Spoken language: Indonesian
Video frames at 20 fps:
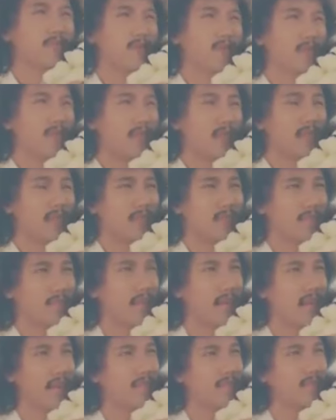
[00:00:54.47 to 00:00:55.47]
aktor
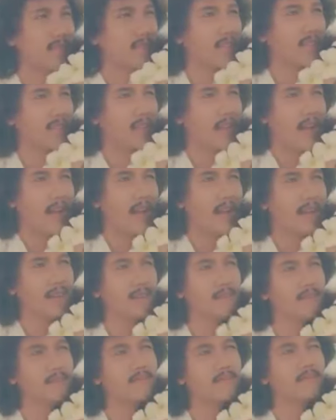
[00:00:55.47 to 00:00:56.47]
Bagus Santoso.
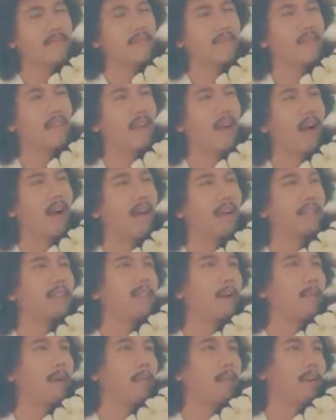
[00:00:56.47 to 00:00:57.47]

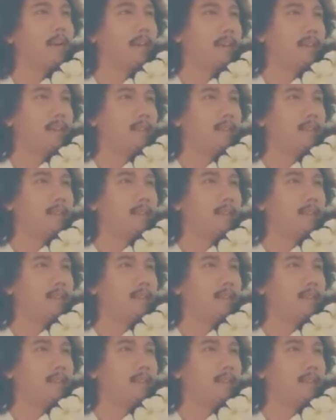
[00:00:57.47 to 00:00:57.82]
Namun kisah